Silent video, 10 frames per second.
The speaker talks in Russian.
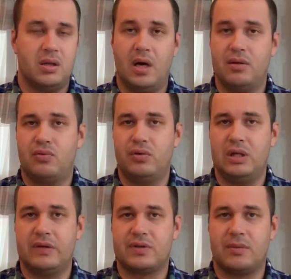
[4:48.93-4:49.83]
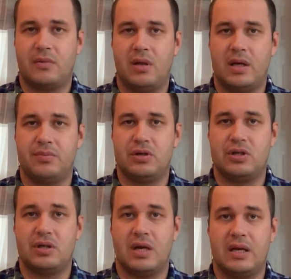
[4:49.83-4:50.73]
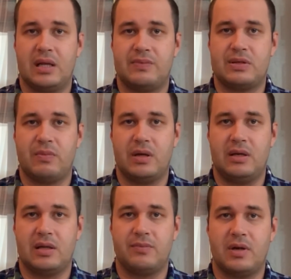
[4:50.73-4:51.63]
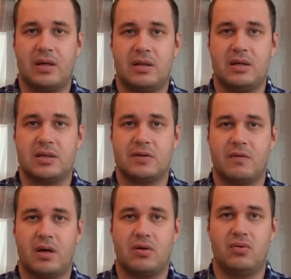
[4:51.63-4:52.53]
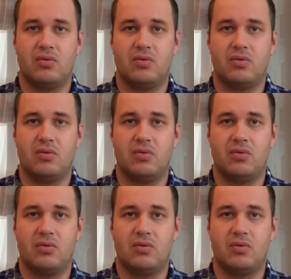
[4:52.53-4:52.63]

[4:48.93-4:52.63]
на Анкудиновском кладбище рядом с могилами родных за